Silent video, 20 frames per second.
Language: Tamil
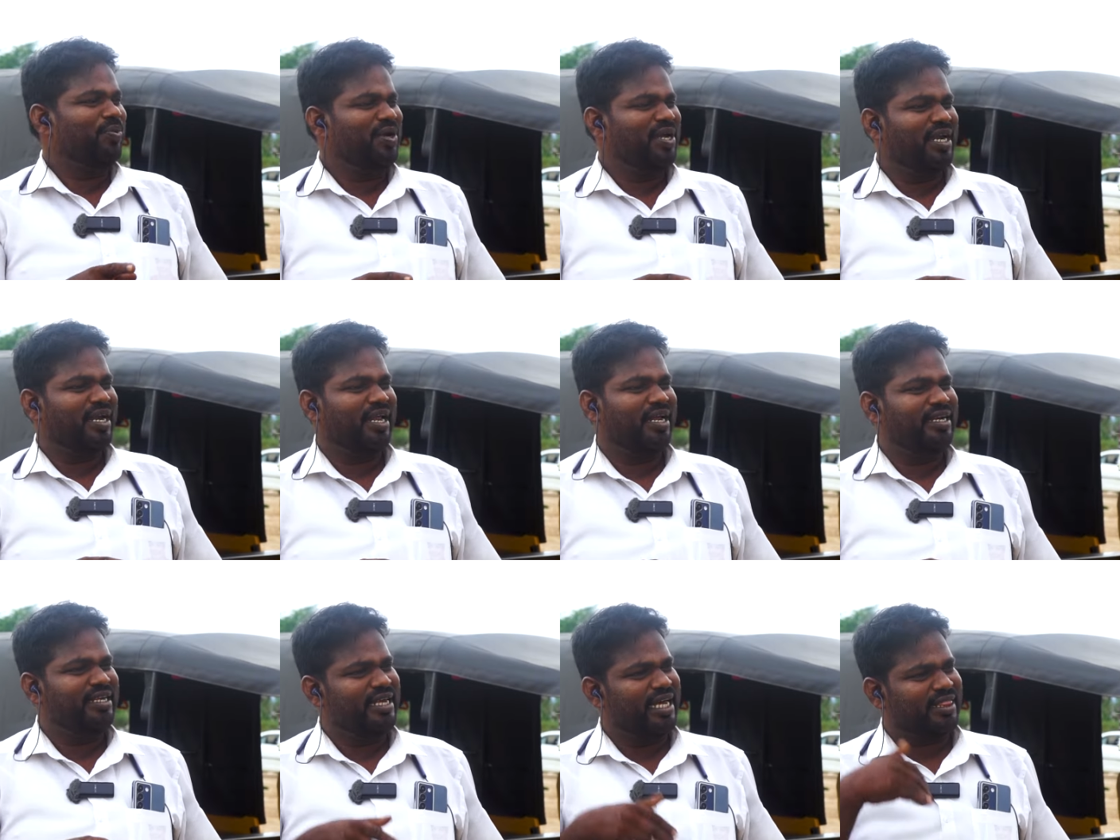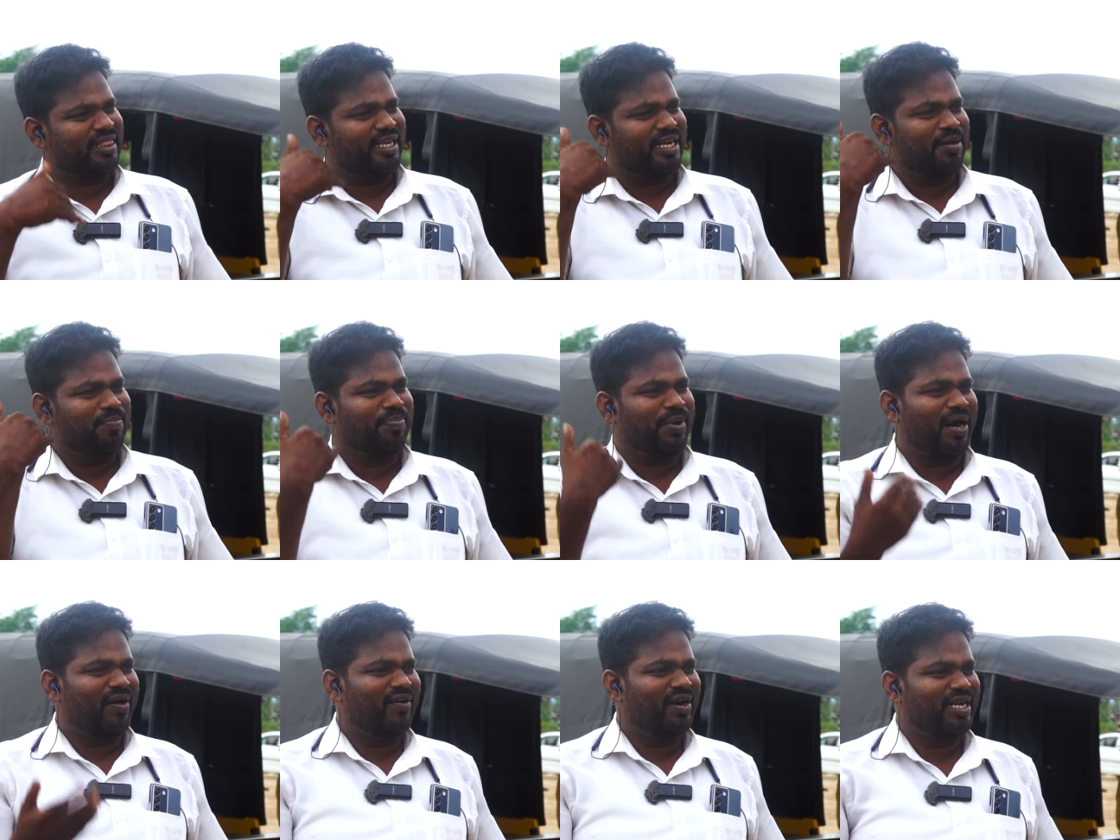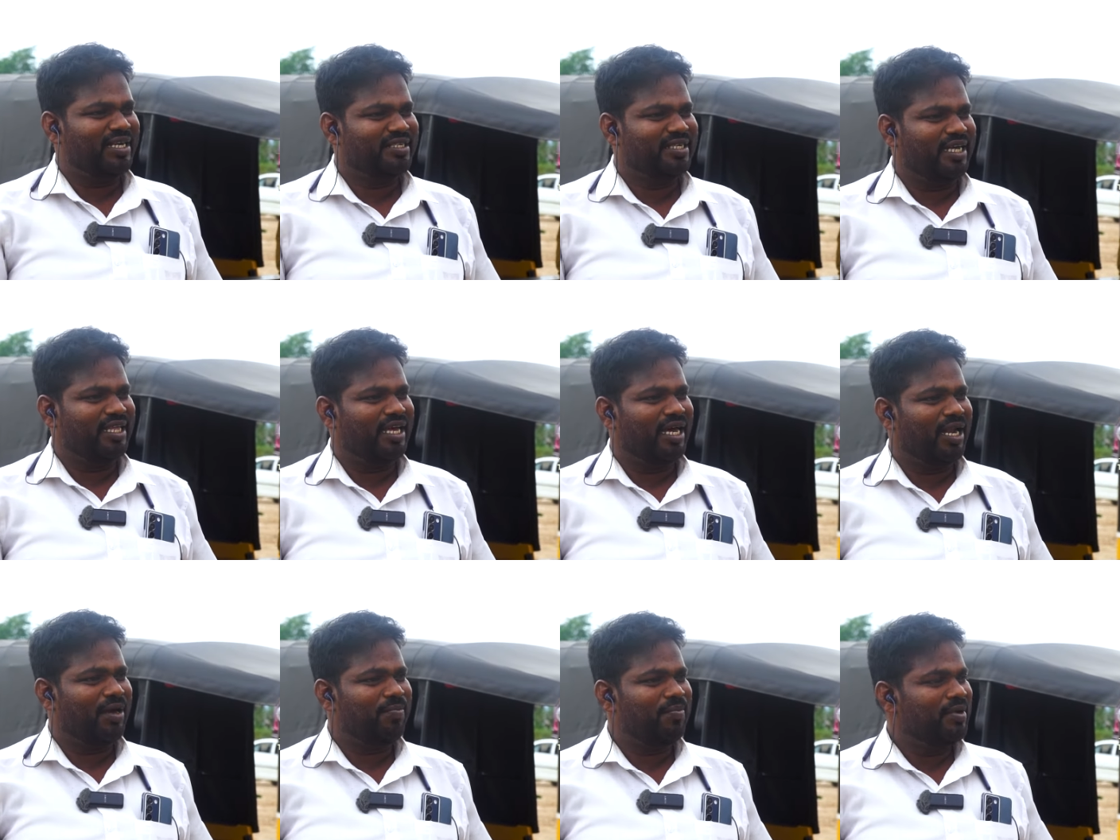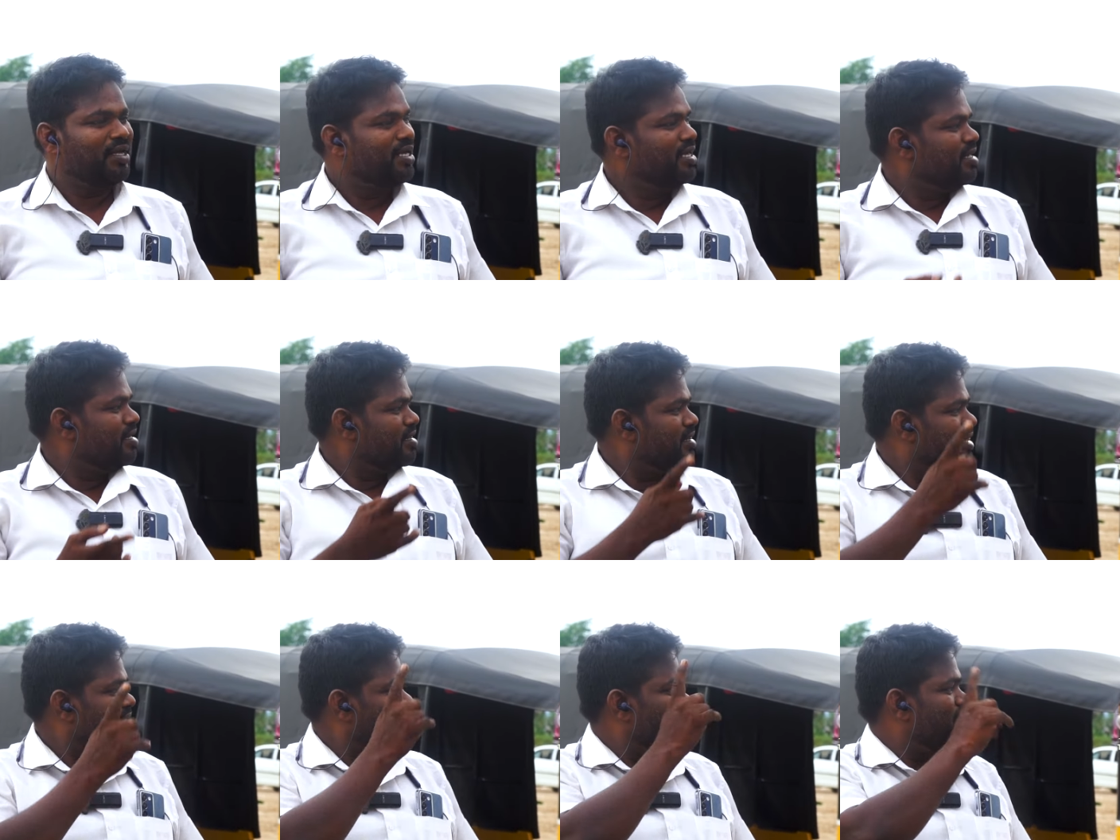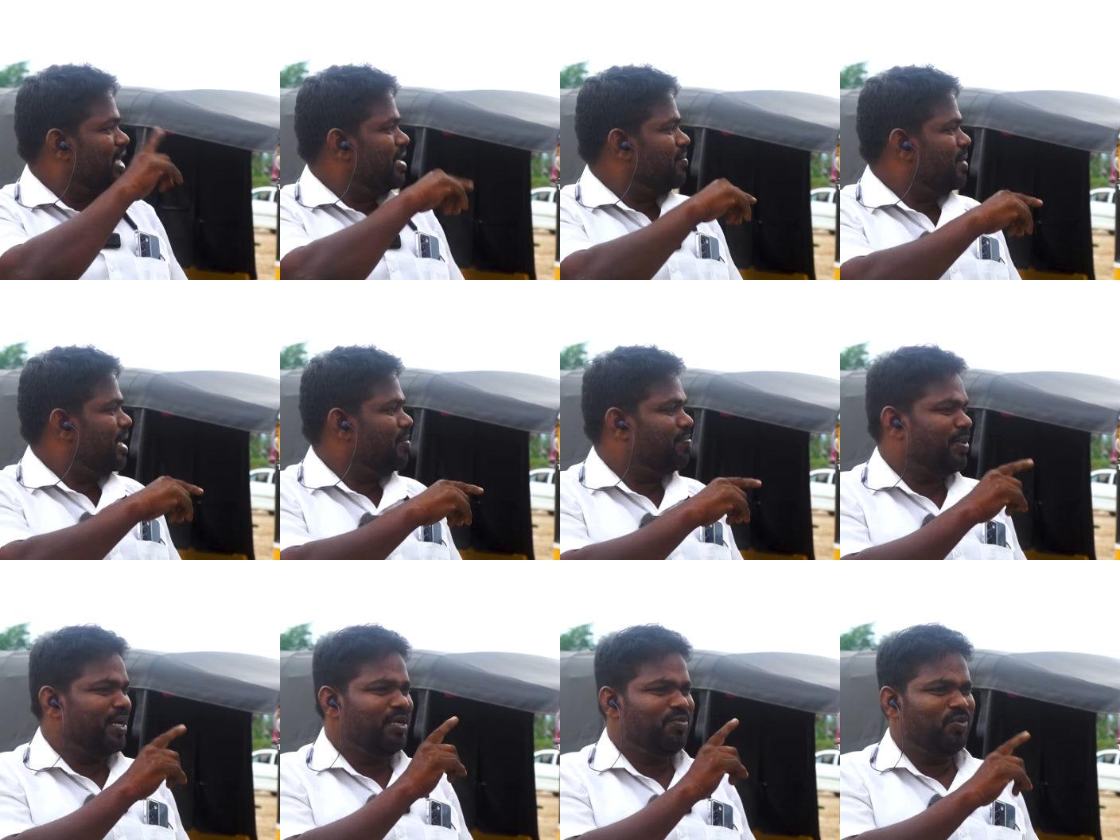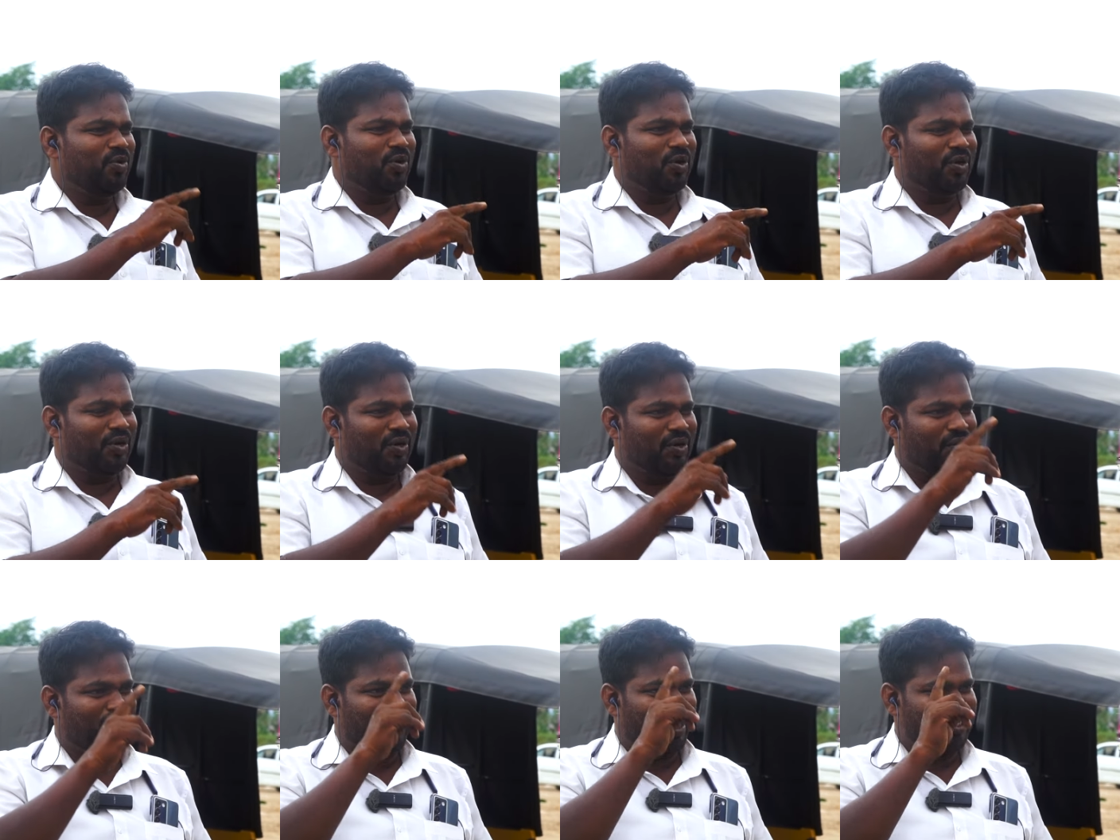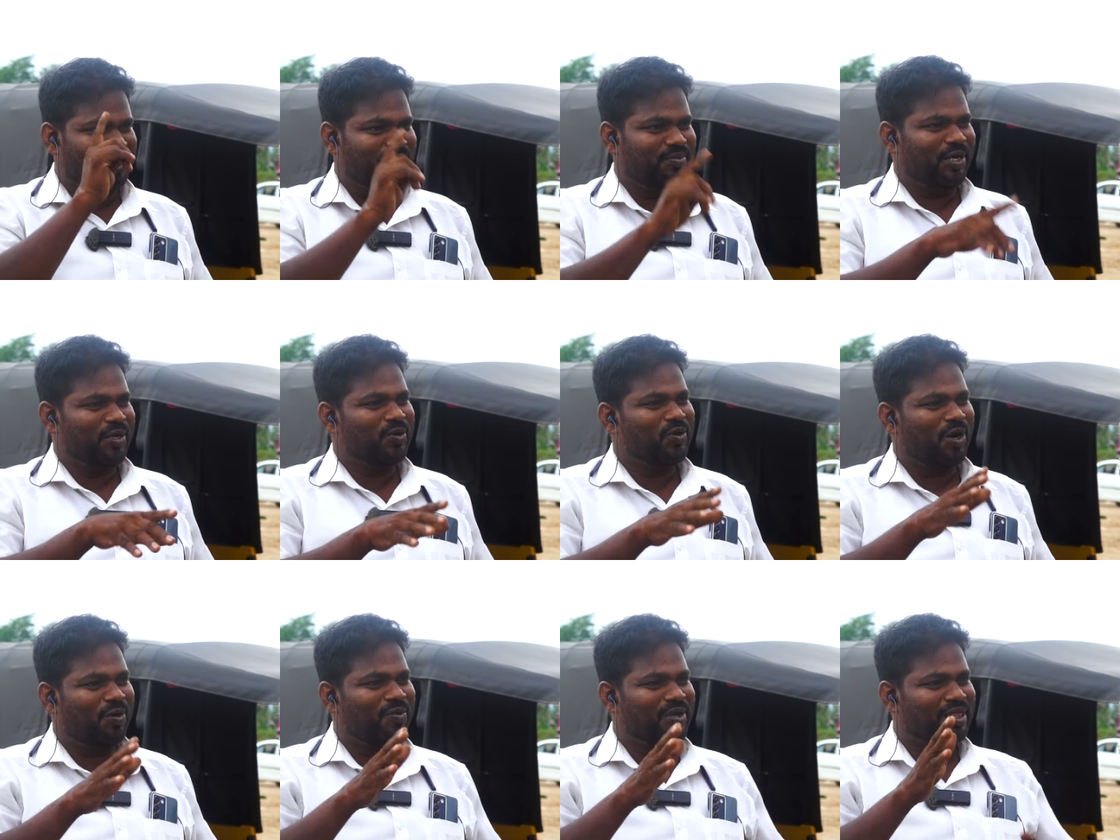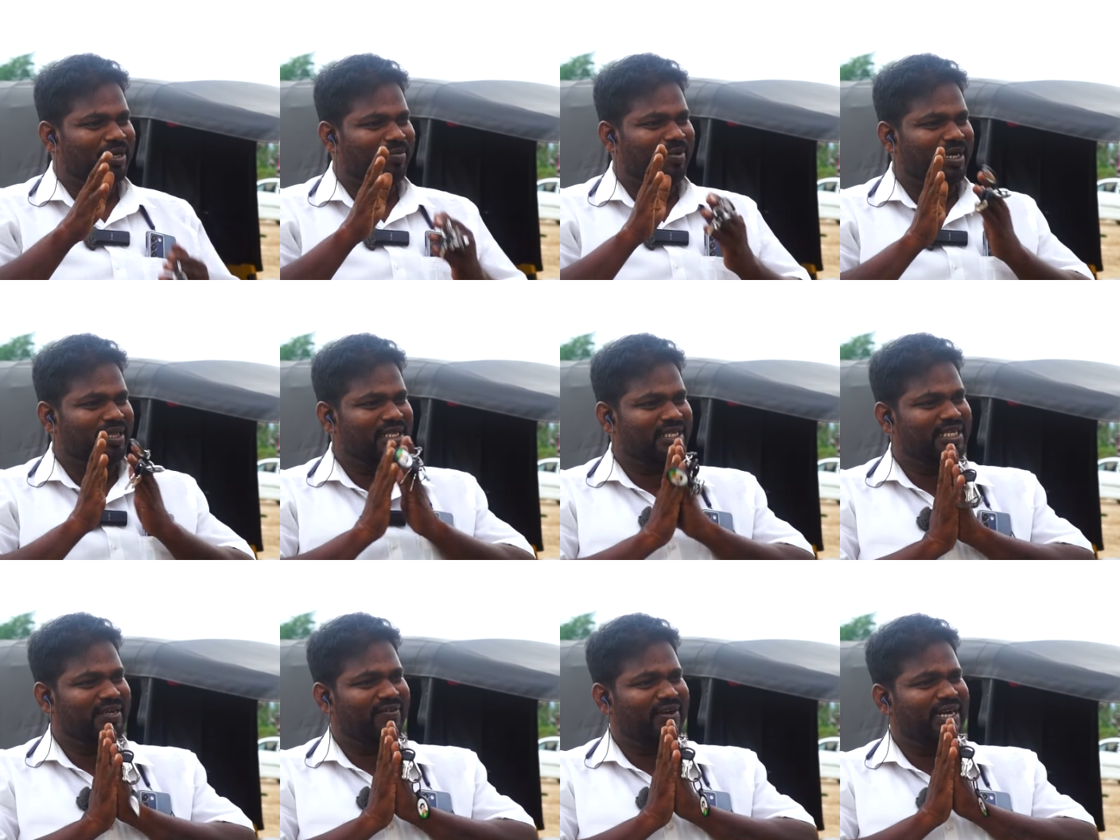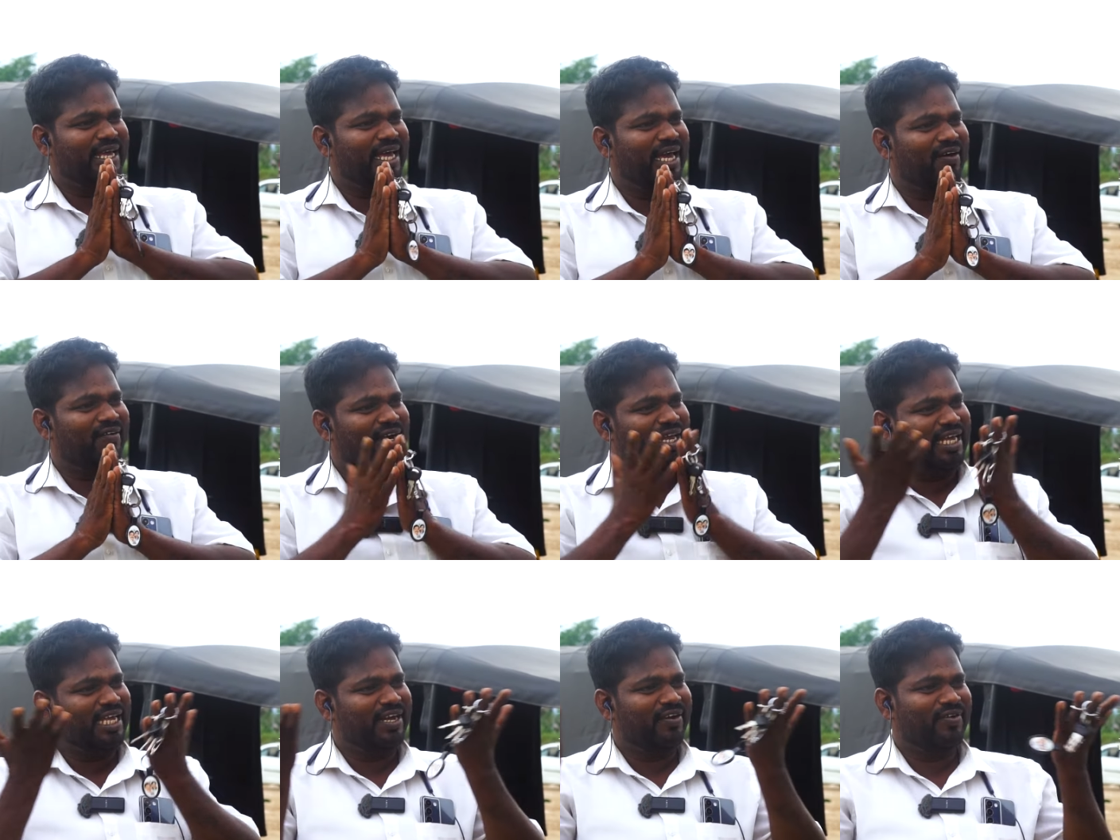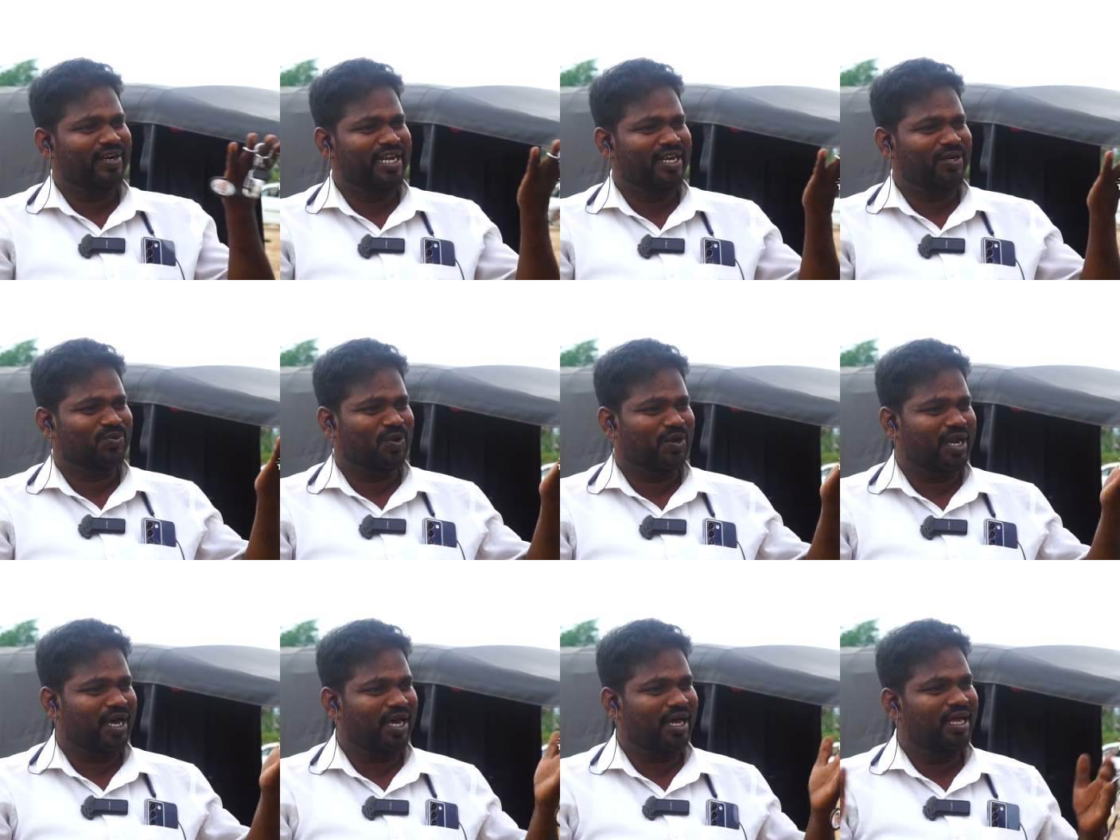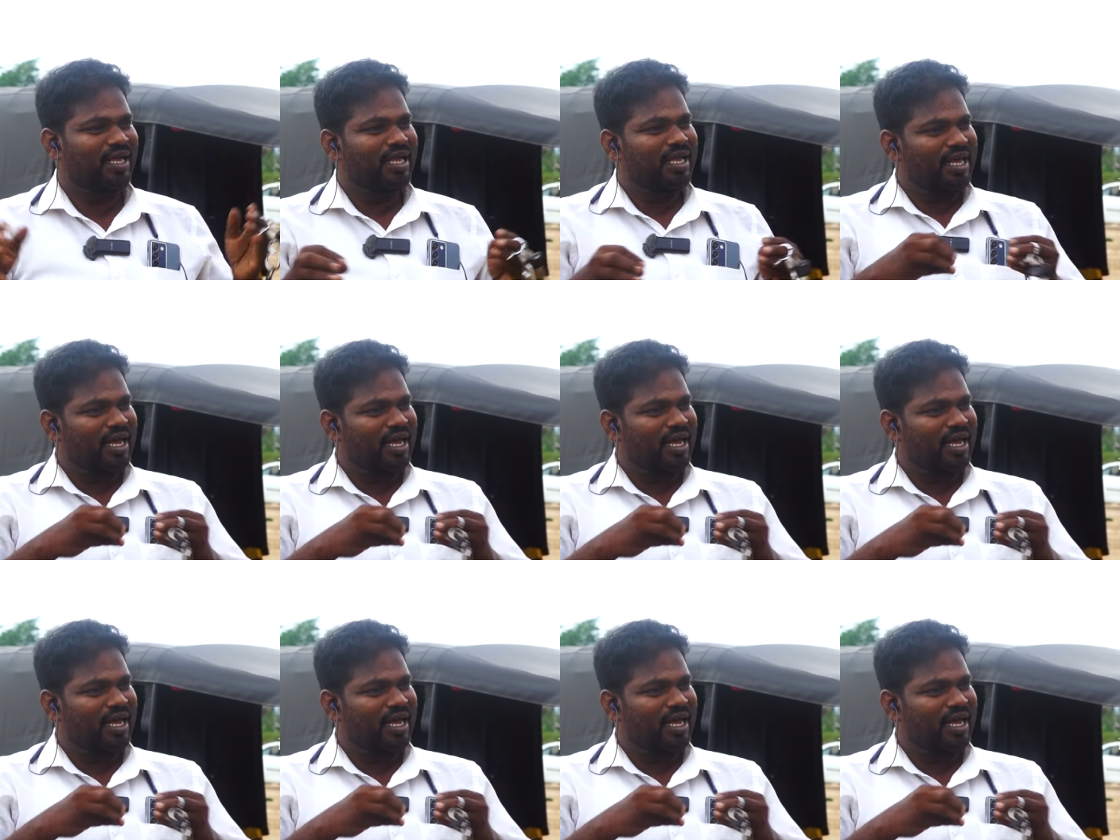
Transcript: புண்ணியம்னா நீ எத்தனை பாவங்கள் செய்தாலும் திருவண்ணாமலை பதிமூணு வாசப்படி கோபுரத்தை பார்த்து சிவனே அவனே எவனேன்னு சொன்னால்